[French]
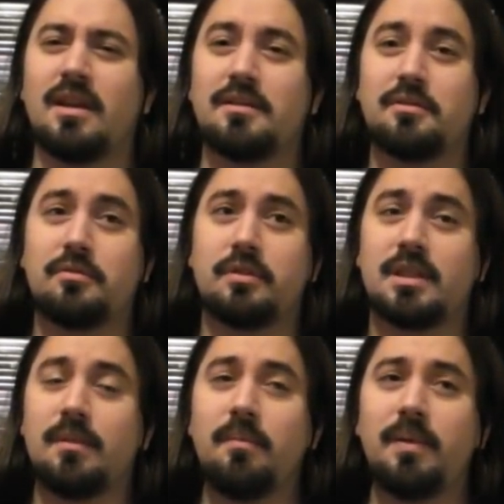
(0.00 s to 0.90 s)
Je,
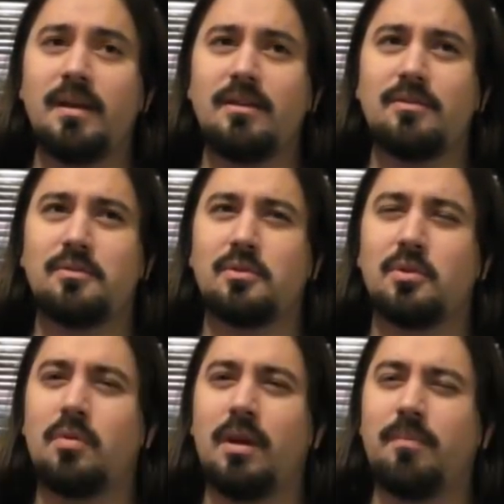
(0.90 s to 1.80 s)
sais même pas de, de
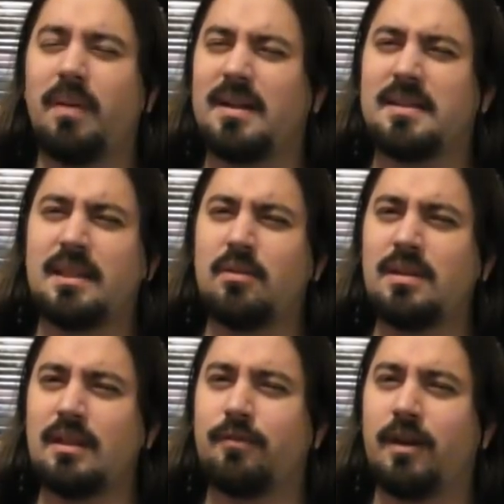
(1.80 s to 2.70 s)
quoi ils parlent. C'est
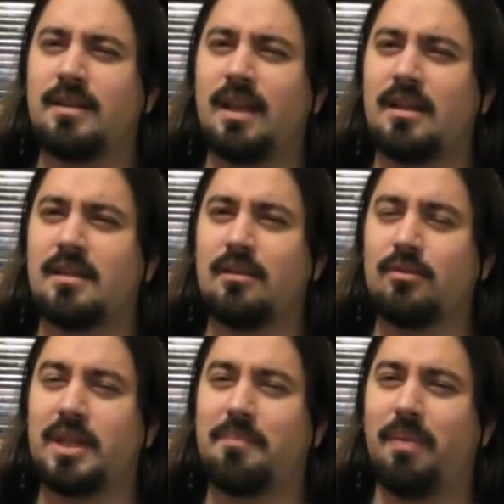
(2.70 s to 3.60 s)
quoi cette fraternité
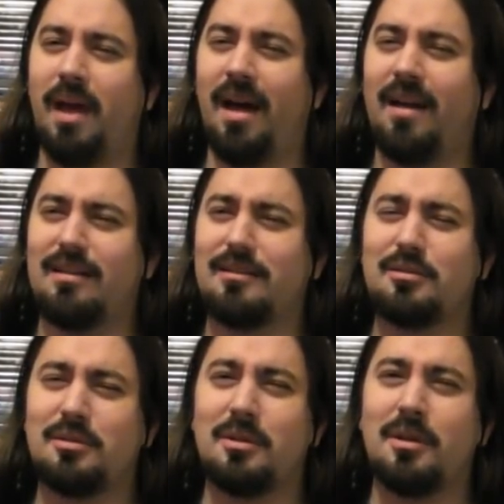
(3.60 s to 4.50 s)
dont ils parlent
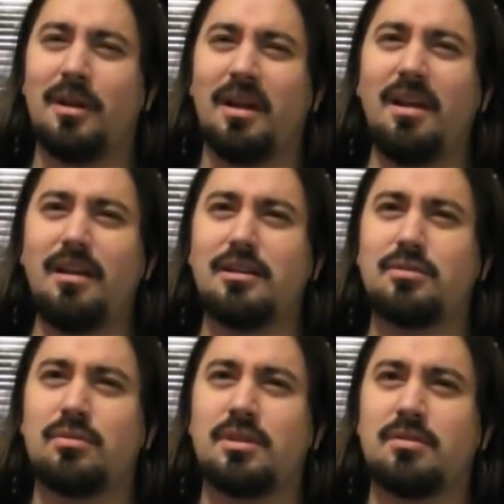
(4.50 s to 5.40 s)
qu'est-ce
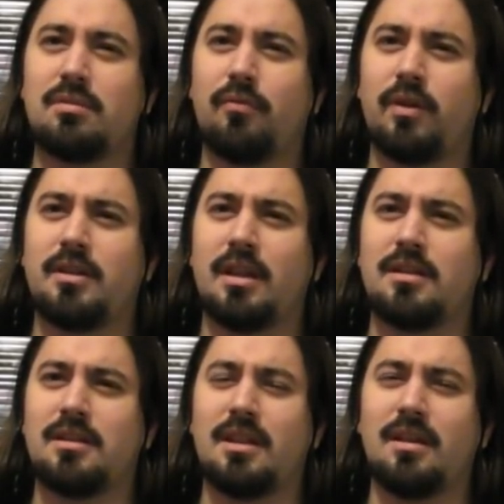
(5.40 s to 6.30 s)
que tu sais sur la
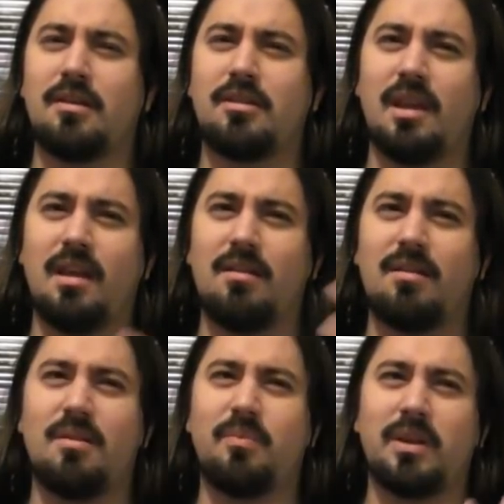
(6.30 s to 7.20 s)
fraternité euh,
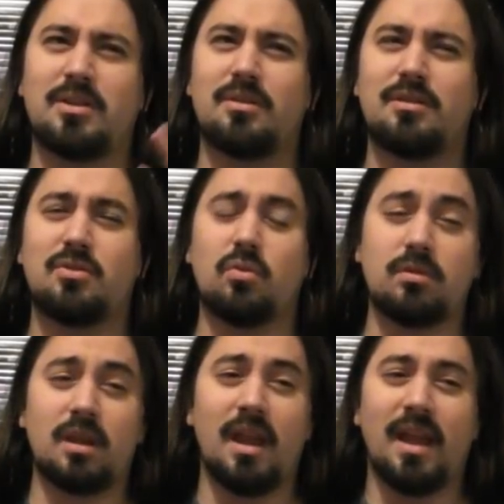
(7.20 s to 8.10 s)
quelles personnes y sont
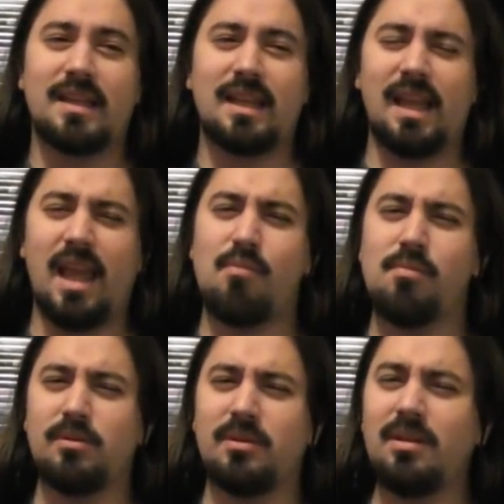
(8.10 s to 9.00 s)
Il y a un
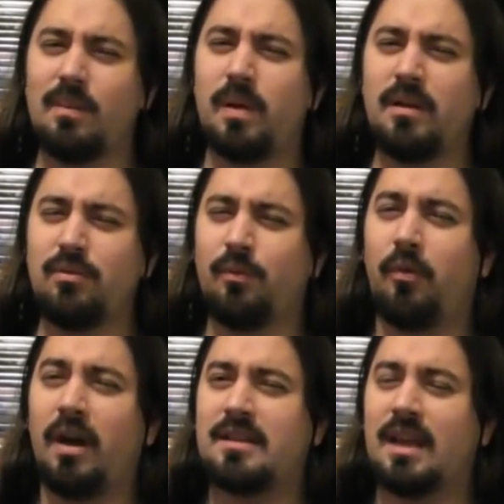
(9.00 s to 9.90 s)
moment donné, on a parlé d'une
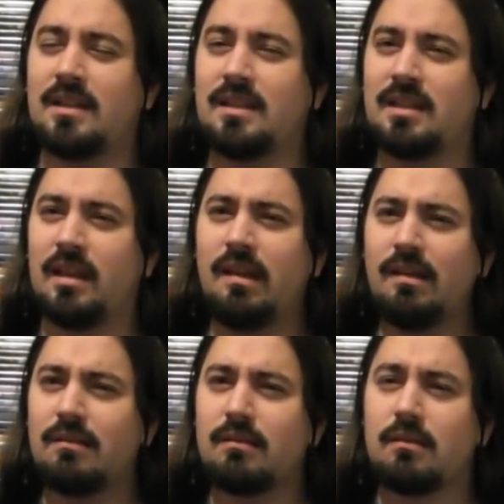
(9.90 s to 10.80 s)

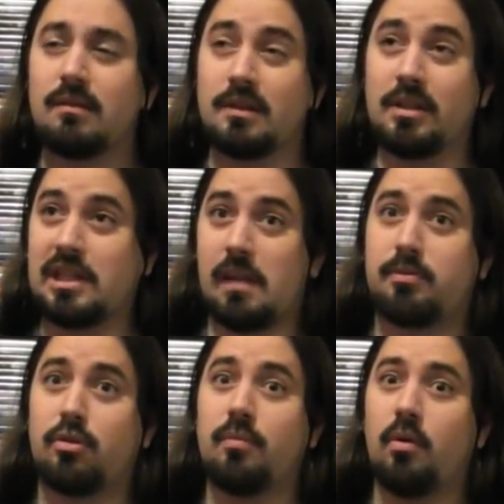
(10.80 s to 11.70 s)
fraternité. J'ai
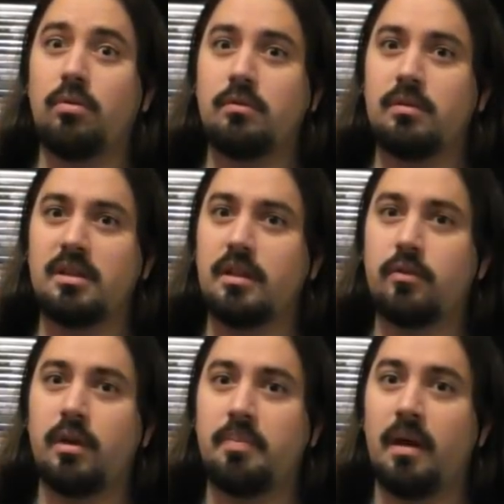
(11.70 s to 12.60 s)
absolument aucune idée de
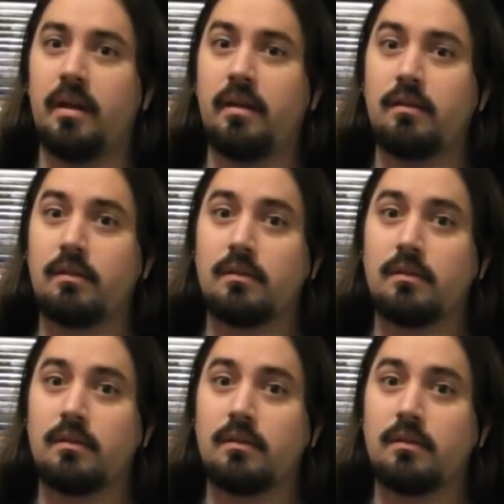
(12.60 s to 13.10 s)
quoi il parlait.